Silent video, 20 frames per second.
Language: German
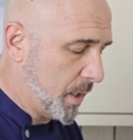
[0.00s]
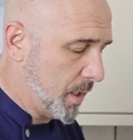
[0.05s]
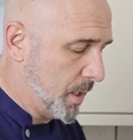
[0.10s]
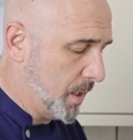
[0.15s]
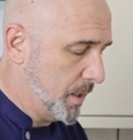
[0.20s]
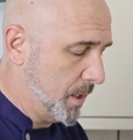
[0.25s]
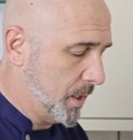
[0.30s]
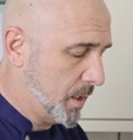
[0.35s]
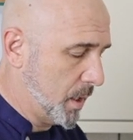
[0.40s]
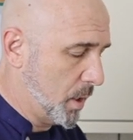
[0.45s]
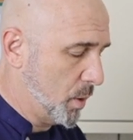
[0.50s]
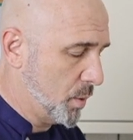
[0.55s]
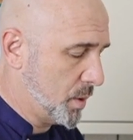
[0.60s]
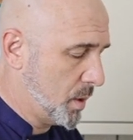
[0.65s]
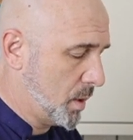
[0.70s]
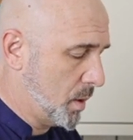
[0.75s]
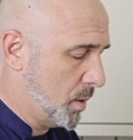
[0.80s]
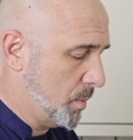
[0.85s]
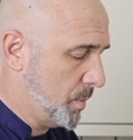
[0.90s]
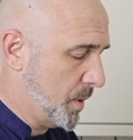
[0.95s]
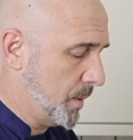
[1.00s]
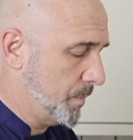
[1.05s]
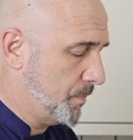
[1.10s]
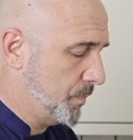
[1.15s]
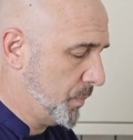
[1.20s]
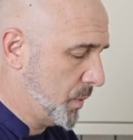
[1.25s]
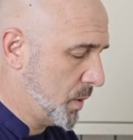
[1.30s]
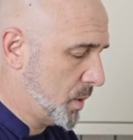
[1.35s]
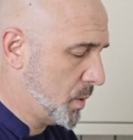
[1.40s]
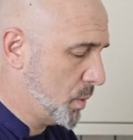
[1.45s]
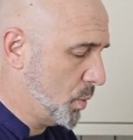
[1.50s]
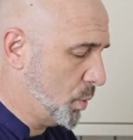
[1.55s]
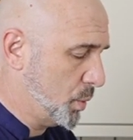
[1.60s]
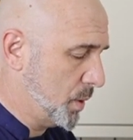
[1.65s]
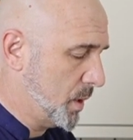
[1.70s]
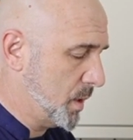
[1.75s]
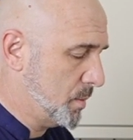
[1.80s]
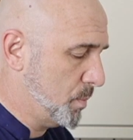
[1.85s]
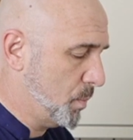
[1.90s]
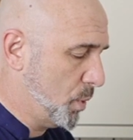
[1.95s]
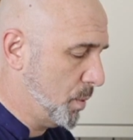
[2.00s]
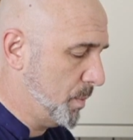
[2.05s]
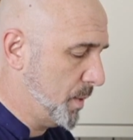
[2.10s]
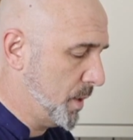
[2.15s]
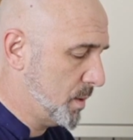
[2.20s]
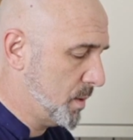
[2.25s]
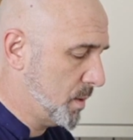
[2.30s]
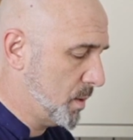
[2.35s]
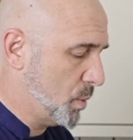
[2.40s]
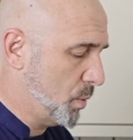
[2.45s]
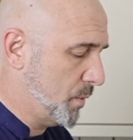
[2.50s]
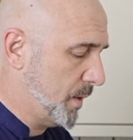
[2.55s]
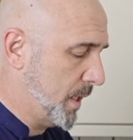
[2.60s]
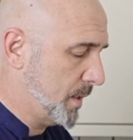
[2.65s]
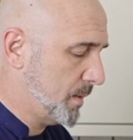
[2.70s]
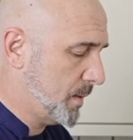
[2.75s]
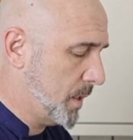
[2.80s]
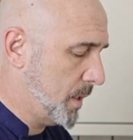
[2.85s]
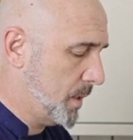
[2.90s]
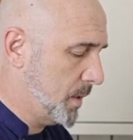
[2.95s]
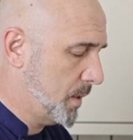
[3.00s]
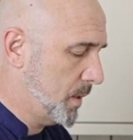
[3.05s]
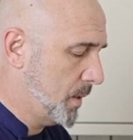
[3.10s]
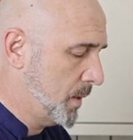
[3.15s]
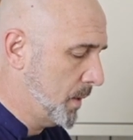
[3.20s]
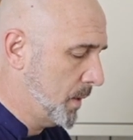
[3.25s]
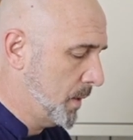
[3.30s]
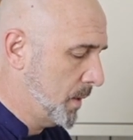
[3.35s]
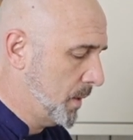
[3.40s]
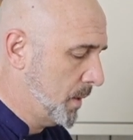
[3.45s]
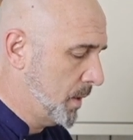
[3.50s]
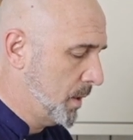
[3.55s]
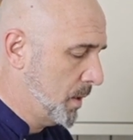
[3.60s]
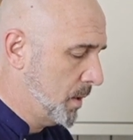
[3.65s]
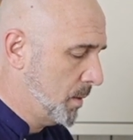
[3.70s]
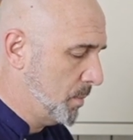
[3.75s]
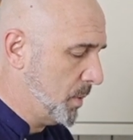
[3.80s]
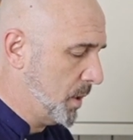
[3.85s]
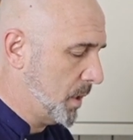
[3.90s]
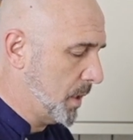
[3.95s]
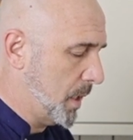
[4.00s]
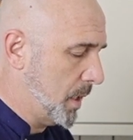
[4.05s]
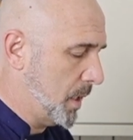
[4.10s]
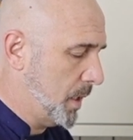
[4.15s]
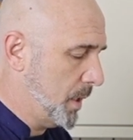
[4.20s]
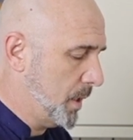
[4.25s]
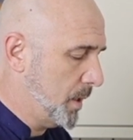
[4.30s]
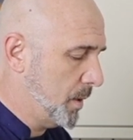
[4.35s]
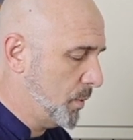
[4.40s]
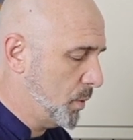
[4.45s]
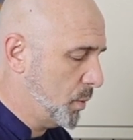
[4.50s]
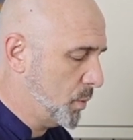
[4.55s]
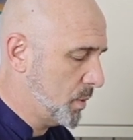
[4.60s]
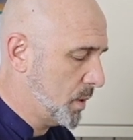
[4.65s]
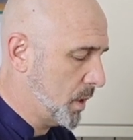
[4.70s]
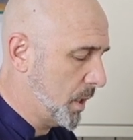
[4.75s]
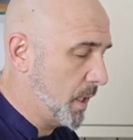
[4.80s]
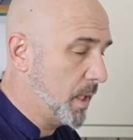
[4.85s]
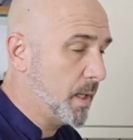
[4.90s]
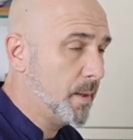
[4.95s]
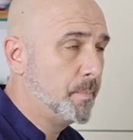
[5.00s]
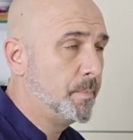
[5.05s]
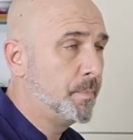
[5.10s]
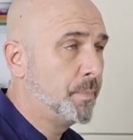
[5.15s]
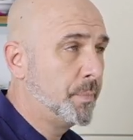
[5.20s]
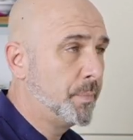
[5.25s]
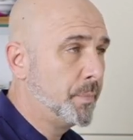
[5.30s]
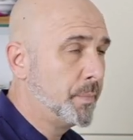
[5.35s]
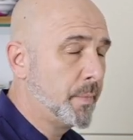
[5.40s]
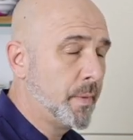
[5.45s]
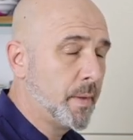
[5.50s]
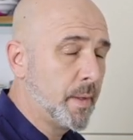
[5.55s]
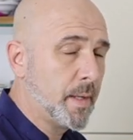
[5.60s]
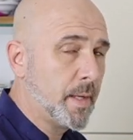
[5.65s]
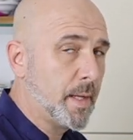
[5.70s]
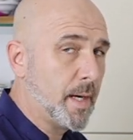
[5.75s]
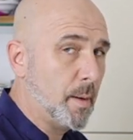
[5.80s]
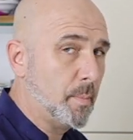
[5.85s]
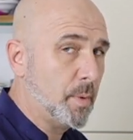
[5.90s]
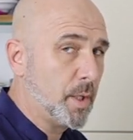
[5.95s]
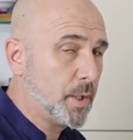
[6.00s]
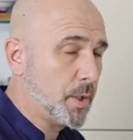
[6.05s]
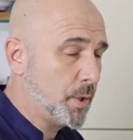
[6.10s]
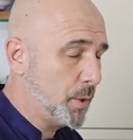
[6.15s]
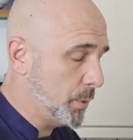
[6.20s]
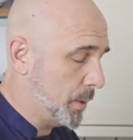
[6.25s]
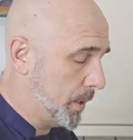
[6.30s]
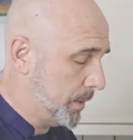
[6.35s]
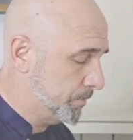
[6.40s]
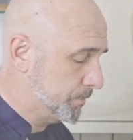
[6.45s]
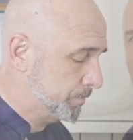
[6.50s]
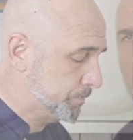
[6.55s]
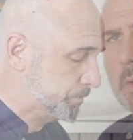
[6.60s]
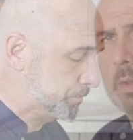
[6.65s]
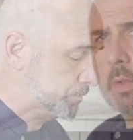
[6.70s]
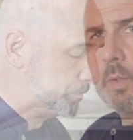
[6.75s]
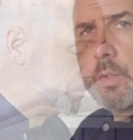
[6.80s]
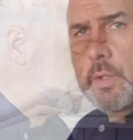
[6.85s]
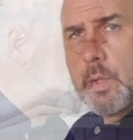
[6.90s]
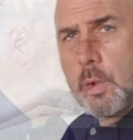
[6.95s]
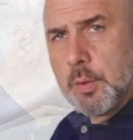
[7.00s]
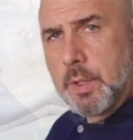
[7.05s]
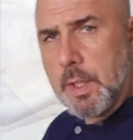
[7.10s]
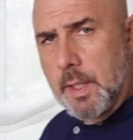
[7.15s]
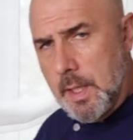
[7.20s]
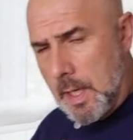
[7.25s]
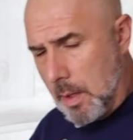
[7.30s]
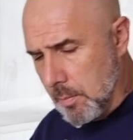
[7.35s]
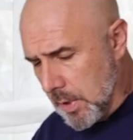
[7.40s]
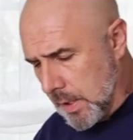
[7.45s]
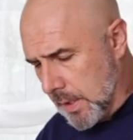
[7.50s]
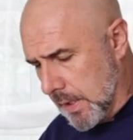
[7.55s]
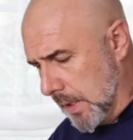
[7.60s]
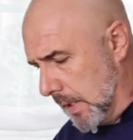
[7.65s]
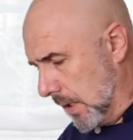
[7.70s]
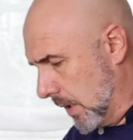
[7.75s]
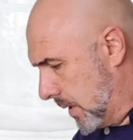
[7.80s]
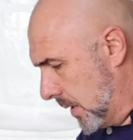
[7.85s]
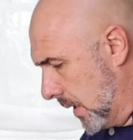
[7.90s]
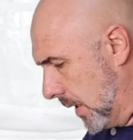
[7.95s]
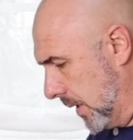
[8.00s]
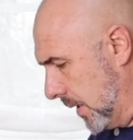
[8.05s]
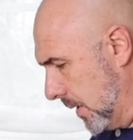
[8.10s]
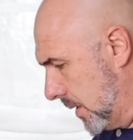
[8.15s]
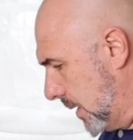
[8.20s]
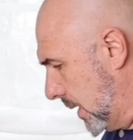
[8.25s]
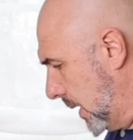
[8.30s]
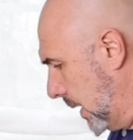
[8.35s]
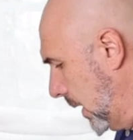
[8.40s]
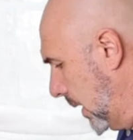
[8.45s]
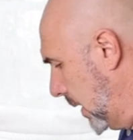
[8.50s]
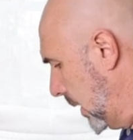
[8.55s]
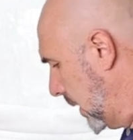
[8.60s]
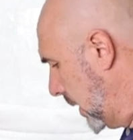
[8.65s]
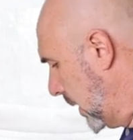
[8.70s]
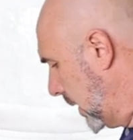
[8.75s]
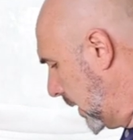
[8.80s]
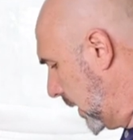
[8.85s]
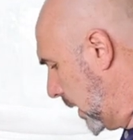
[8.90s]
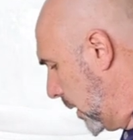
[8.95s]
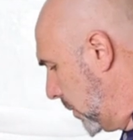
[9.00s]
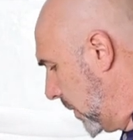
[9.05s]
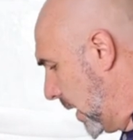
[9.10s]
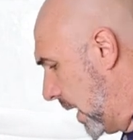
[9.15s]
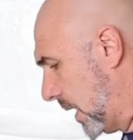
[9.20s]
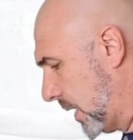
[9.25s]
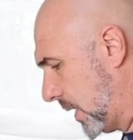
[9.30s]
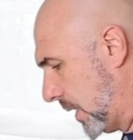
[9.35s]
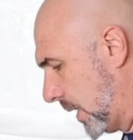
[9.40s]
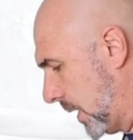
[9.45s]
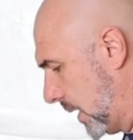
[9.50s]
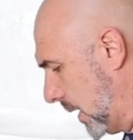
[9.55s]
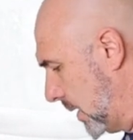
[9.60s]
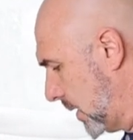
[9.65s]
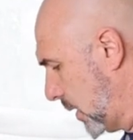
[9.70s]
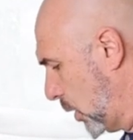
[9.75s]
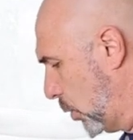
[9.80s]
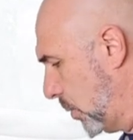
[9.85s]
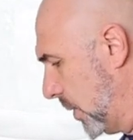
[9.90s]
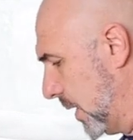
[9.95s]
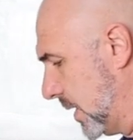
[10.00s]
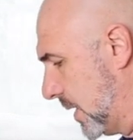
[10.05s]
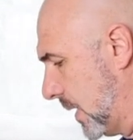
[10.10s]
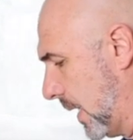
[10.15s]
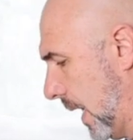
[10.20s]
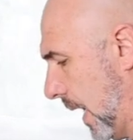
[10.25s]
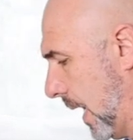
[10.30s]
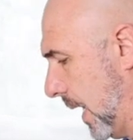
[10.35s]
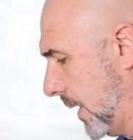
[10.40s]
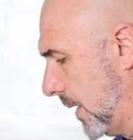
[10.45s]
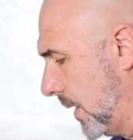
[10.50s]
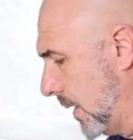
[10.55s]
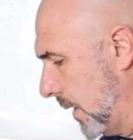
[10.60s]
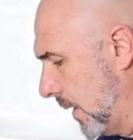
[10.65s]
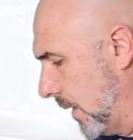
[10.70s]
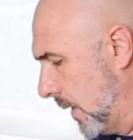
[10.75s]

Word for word: kann nicht rauskommen. So, das machen wir jetzt so weiter mit alle unsere Krammelknödeln. So, die Krammelknödel sind jetzt gemacht. Jetzt kommen sie rein